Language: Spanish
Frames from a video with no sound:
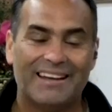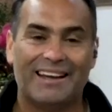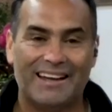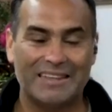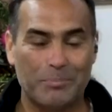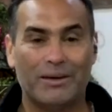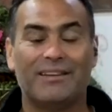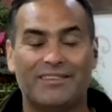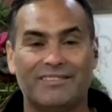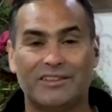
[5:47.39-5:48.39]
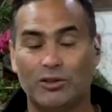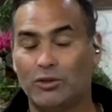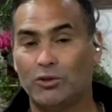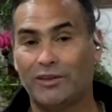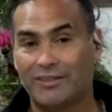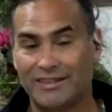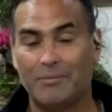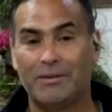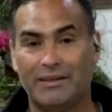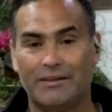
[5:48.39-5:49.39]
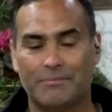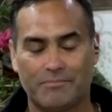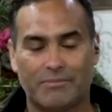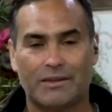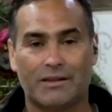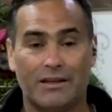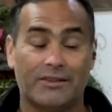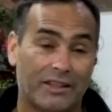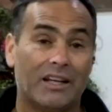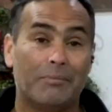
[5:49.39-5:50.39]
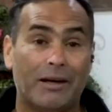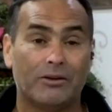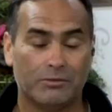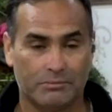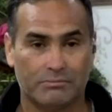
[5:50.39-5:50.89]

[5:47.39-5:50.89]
a que pueda hacerse todos los exámenes que estén a la mano.